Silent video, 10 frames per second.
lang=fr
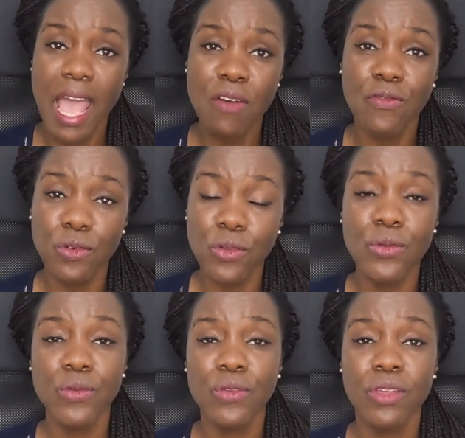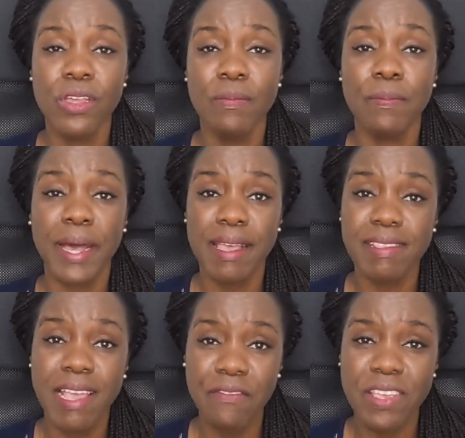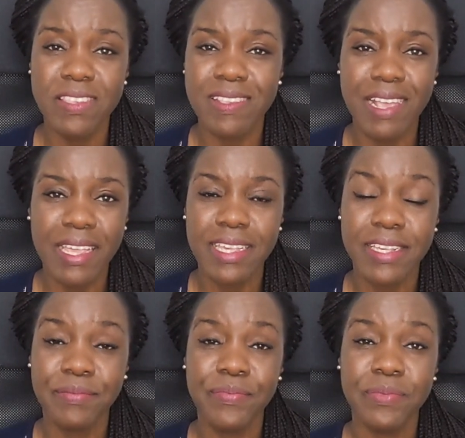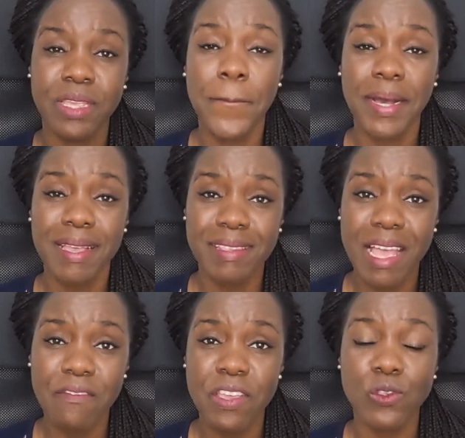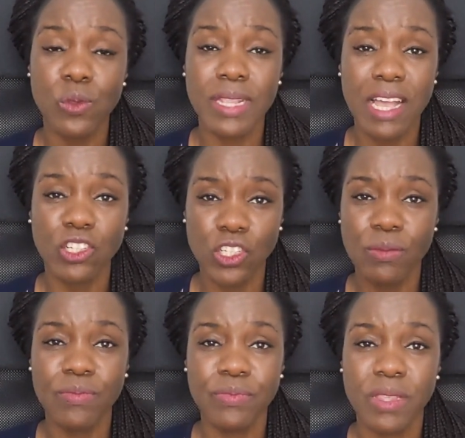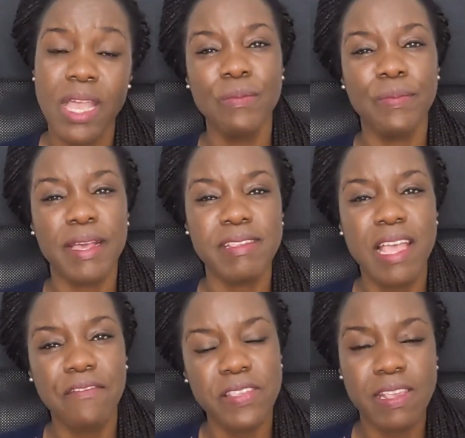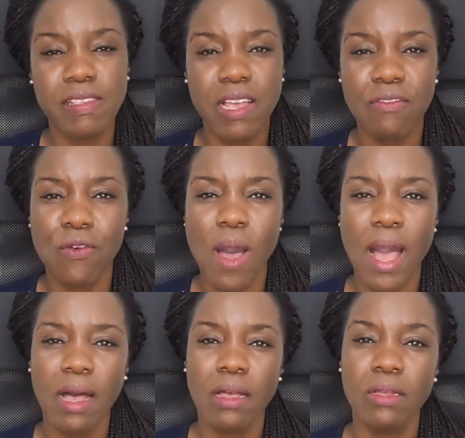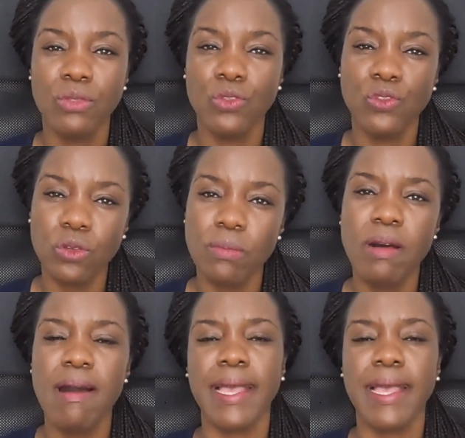Elle voulut préserver ses acquis, préserver son argent, préserver ses avoirs durement